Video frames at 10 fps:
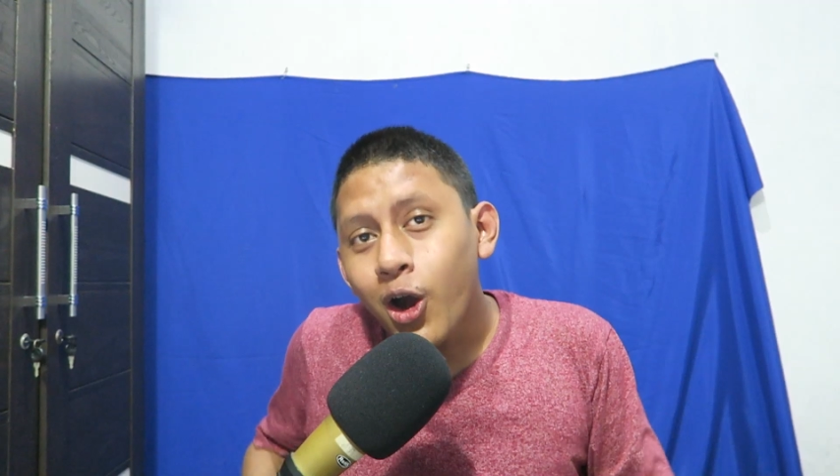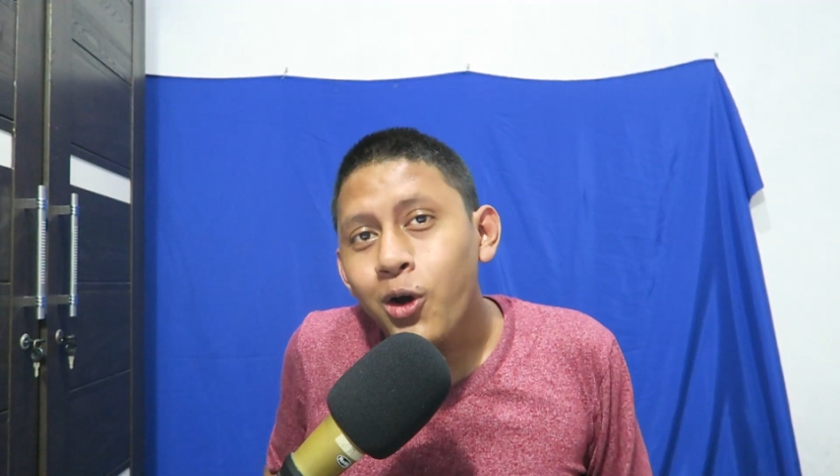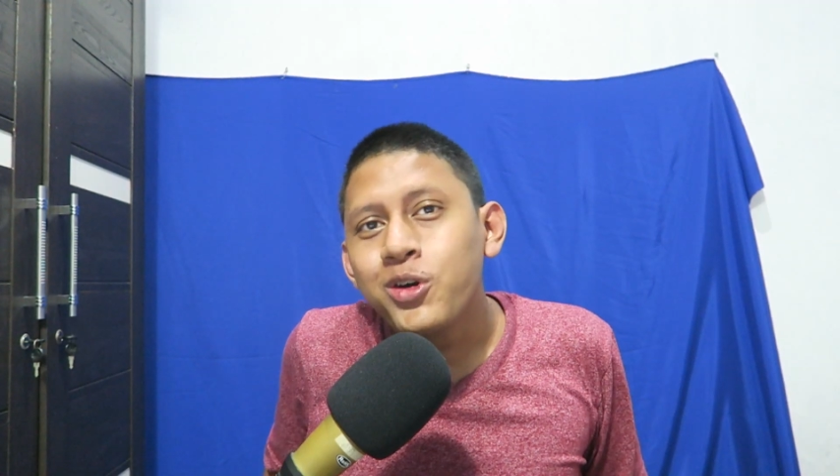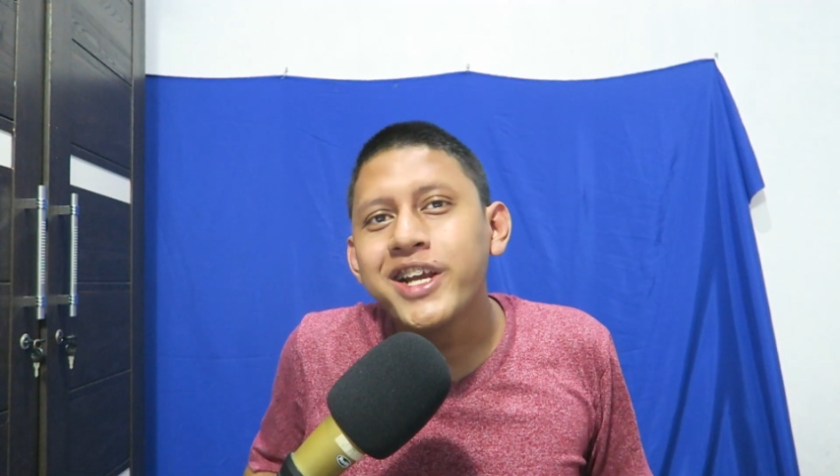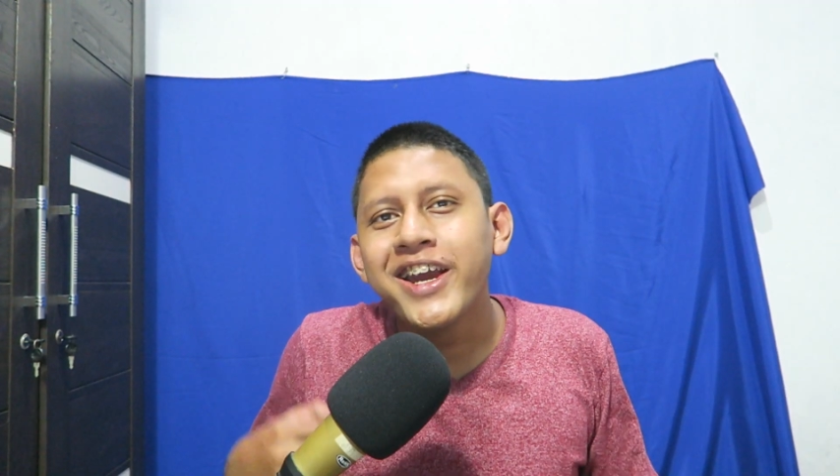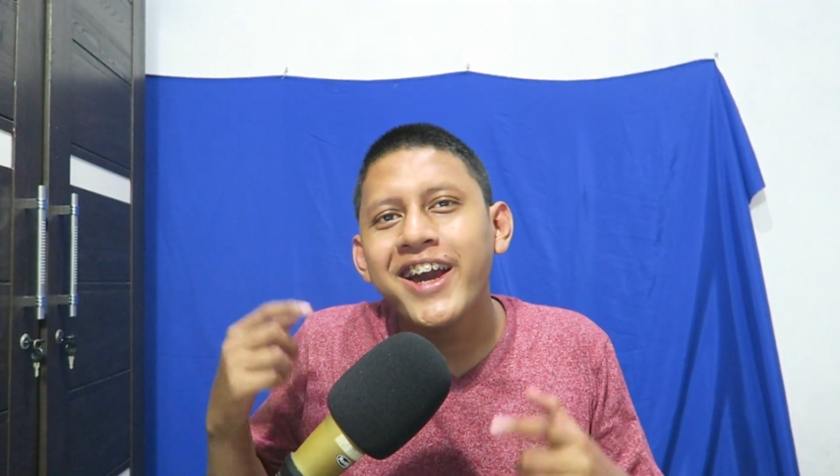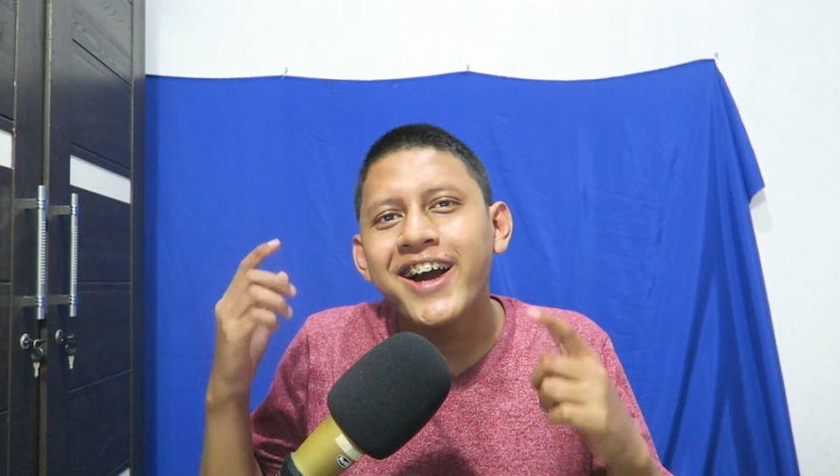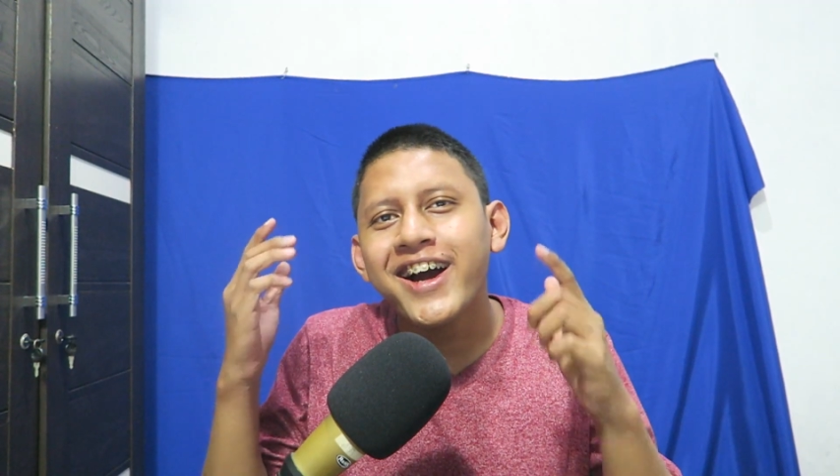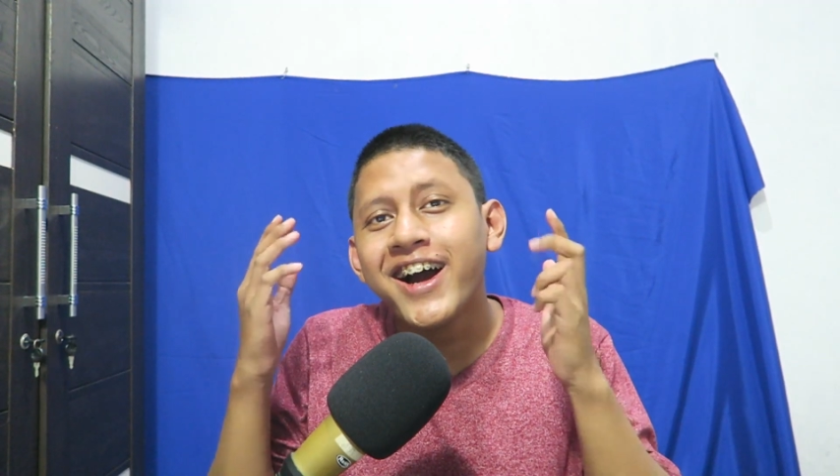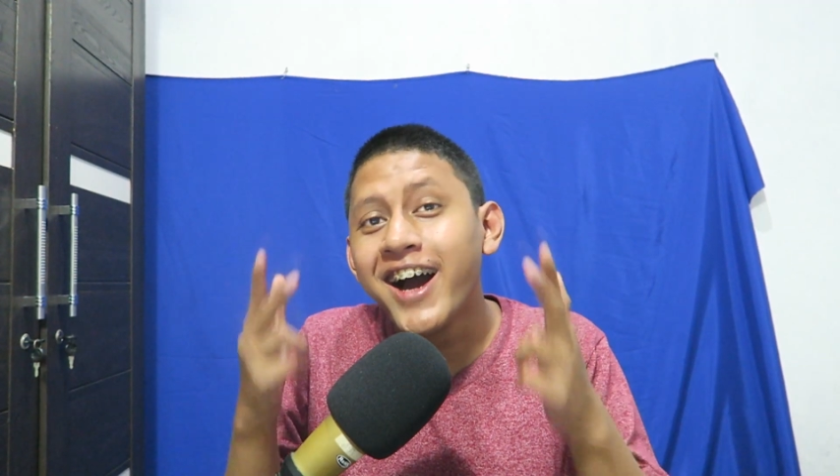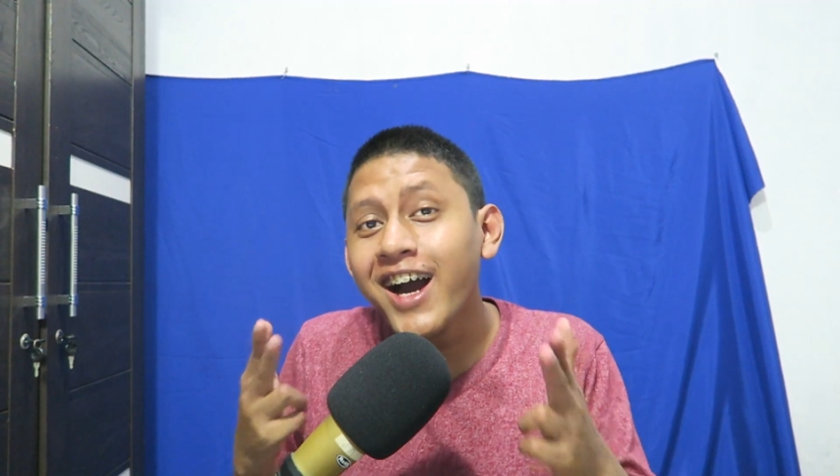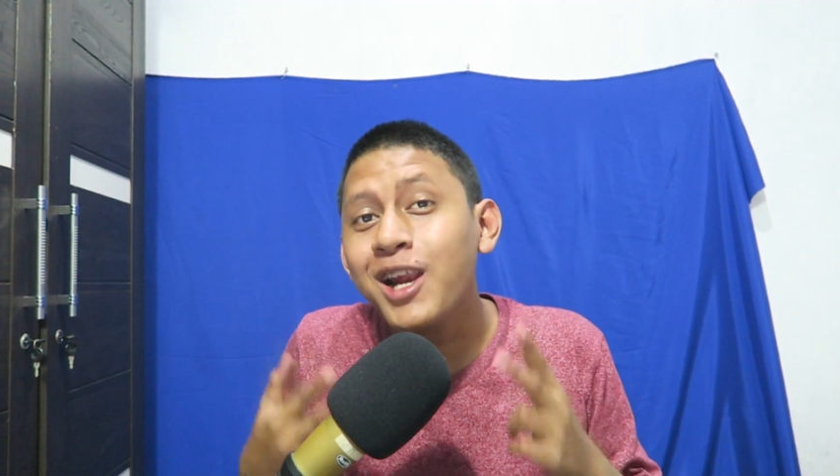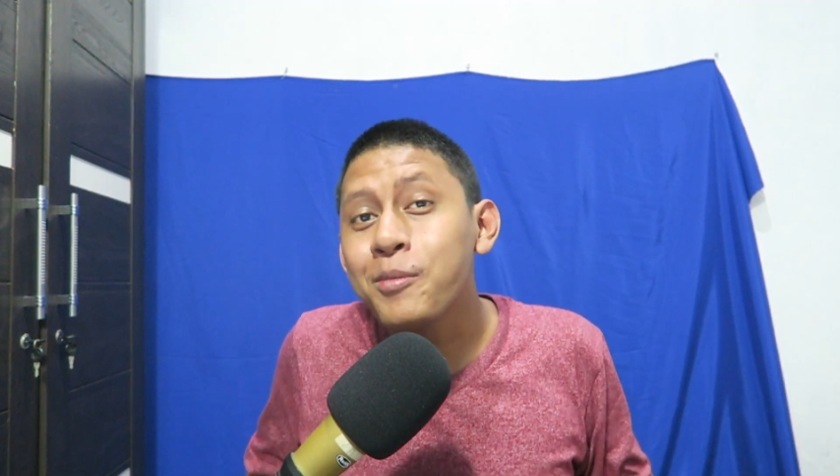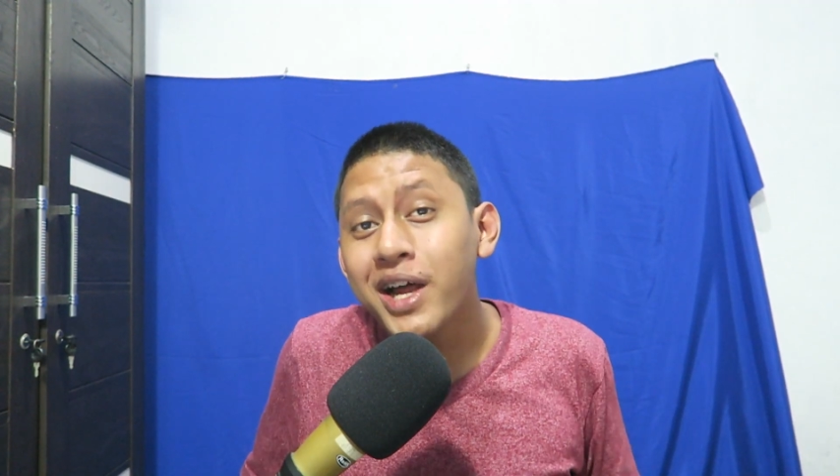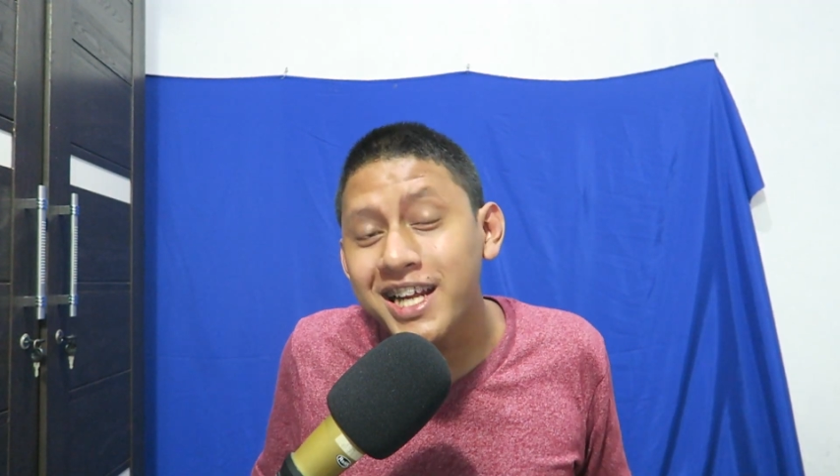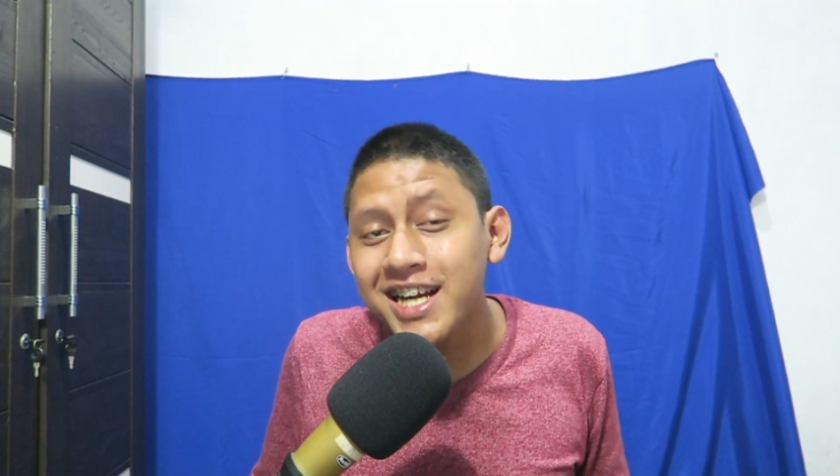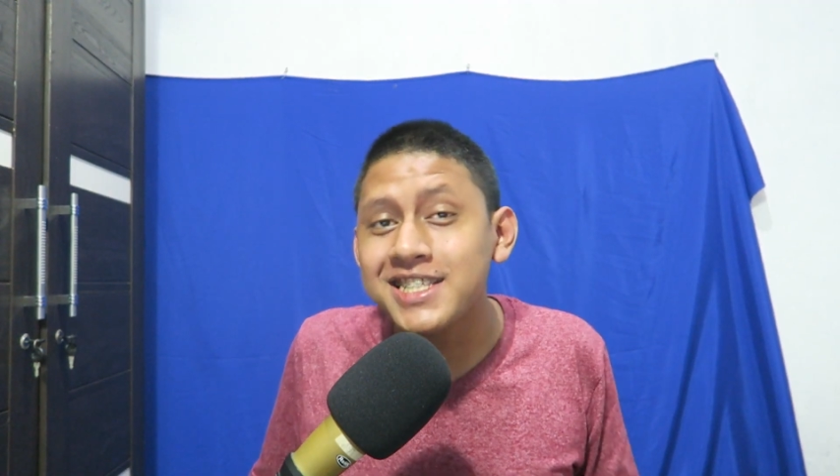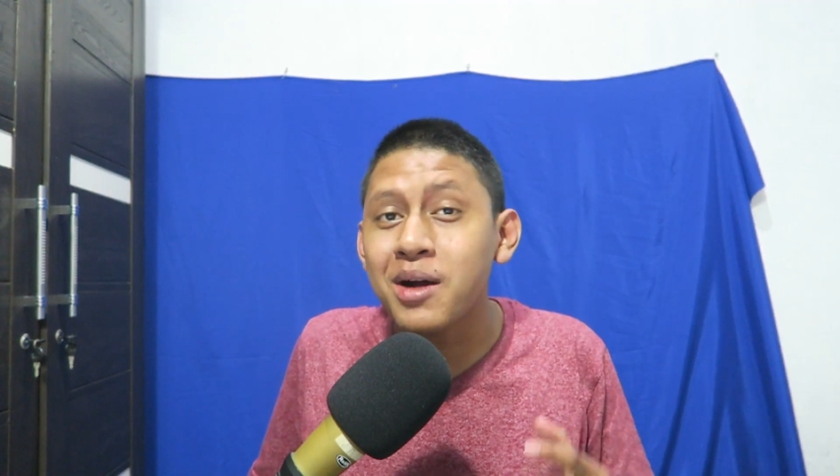Oke, okay, halo balik lagi